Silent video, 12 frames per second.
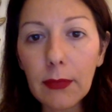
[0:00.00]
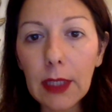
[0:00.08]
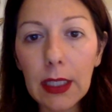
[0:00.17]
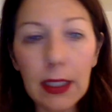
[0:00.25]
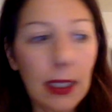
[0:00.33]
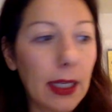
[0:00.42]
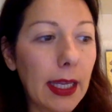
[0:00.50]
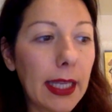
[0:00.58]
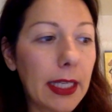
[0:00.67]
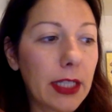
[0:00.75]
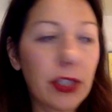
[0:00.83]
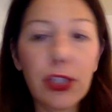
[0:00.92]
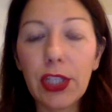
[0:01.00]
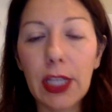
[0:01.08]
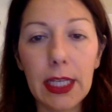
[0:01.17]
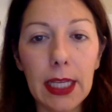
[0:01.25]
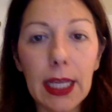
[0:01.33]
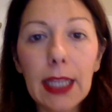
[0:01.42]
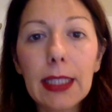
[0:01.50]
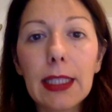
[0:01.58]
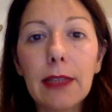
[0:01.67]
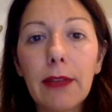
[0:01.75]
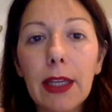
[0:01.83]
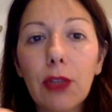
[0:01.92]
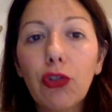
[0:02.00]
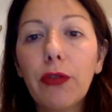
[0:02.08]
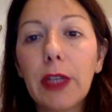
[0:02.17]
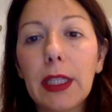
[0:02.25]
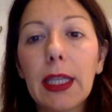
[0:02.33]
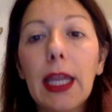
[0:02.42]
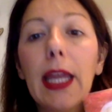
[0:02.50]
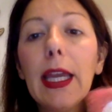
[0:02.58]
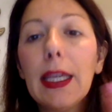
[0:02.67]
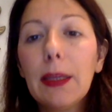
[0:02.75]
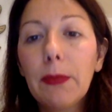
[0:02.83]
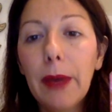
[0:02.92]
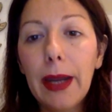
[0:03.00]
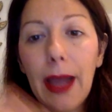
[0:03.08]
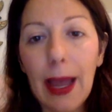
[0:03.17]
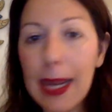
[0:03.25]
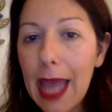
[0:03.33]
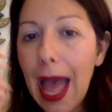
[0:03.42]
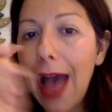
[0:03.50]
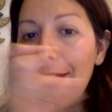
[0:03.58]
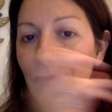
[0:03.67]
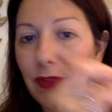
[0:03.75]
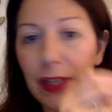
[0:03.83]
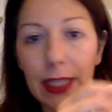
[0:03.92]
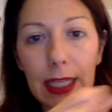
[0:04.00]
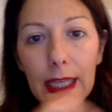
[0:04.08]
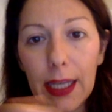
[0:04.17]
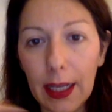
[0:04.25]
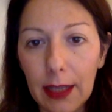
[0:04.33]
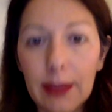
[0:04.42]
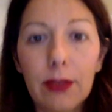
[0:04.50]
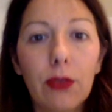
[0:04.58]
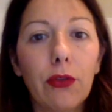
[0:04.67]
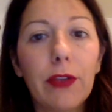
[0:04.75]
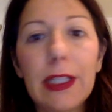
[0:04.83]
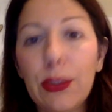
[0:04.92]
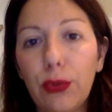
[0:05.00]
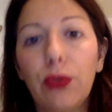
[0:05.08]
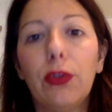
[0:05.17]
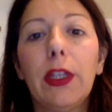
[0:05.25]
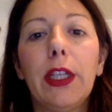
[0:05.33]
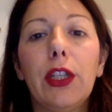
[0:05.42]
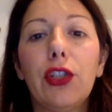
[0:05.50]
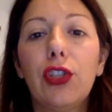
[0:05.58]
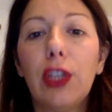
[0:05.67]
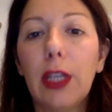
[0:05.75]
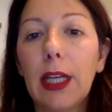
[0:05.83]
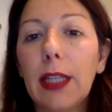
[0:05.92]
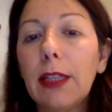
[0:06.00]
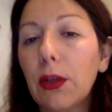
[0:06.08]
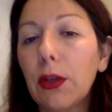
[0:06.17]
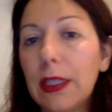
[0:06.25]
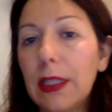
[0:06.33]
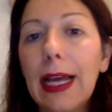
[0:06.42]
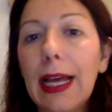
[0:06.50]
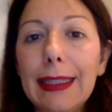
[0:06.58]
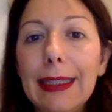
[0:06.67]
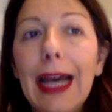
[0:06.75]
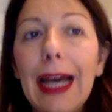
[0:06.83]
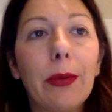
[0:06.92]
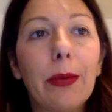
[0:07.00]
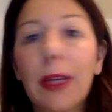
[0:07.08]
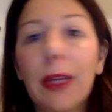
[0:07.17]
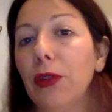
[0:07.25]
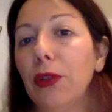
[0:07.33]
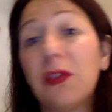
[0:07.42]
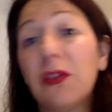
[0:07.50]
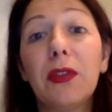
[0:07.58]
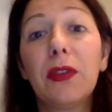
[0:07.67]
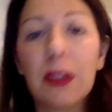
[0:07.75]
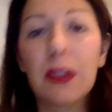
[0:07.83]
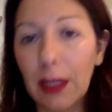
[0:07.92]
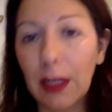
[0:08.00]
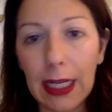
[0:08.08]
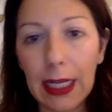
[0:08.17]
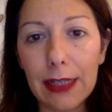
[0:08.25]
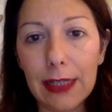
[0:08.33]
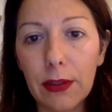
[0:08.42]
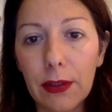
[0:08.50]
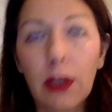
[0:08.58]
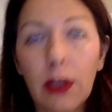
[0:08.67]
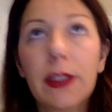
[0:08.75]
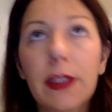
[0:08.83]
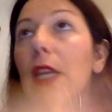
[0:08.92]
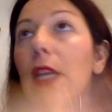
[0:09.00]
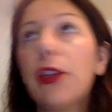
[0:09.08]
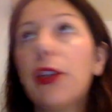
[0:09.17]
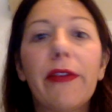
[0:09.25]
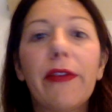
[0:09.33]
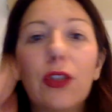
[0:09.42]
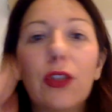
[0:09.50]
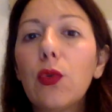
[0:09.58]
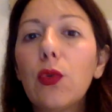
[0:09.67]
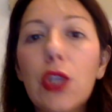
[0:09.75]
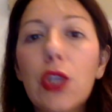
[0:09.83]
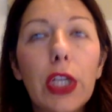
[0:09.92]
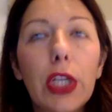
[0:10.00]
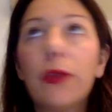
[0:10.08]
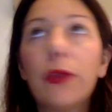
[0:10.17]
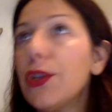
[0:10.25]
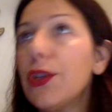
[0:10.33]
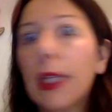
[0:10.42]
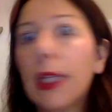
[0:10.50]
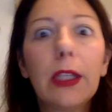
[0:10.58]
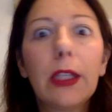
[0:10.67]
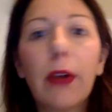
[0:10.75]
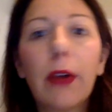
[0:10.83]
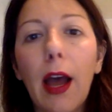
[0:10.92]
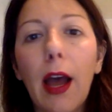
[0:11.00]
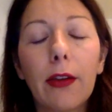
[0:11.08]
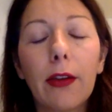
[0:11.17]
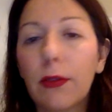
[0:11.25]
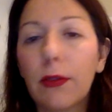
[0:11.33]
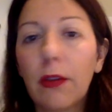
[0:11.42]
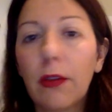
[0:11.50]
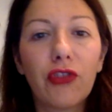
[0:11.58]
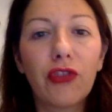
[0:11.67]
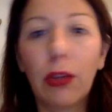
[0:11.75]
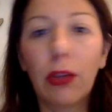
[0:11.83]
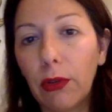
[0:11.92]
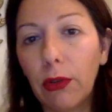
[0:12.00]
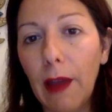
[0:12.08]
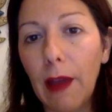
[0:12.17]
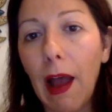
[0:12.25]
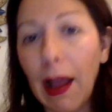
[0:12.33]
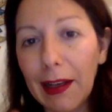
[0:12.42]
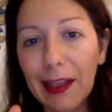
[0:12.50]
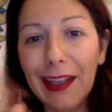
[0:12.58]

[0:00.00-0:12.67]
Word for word: eh, energie negative dovete imparare a vedere dove sono le energie negative così da andare perché molto spesso si fanno a caso queste cose io ah, faccio un giro, un giro antiorario non so, getto sale